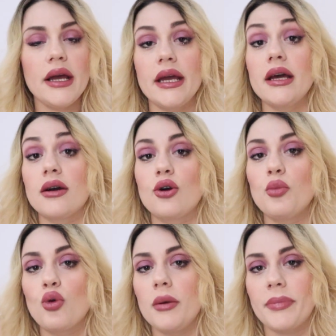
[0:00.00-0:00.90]
e eh,
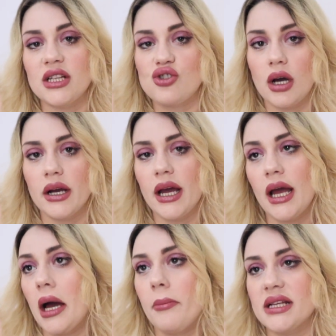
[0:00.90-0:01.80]
comunque il prezzo
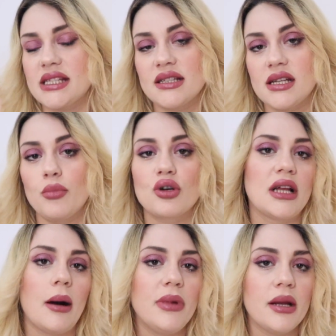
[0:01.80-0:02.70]
è abbastanza
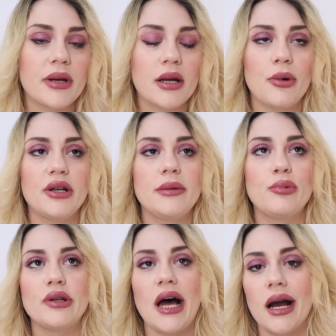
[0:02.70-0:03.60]
abbordabile perché poi
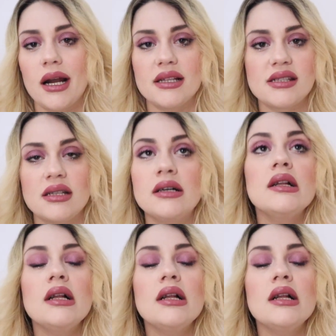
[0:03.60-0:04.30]
tipo Douglas